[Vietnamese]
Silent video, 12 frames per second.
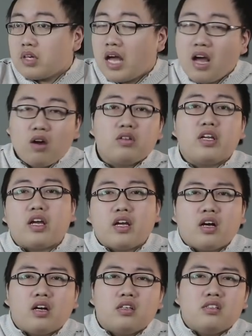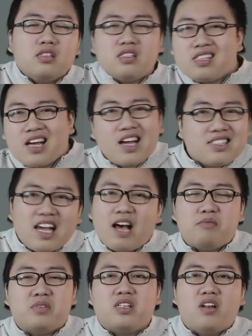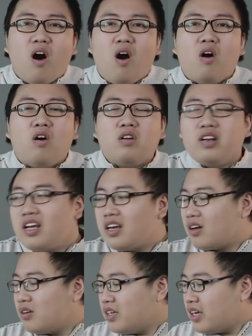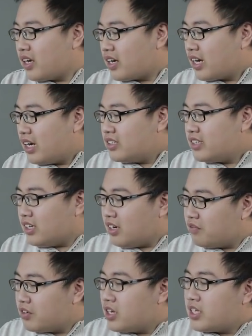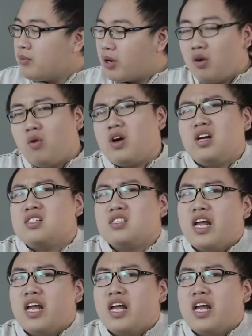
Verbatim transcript: hãng có thể uh, giảm gì đó để có thể căn chỉnh là vừa thêm một cái ổ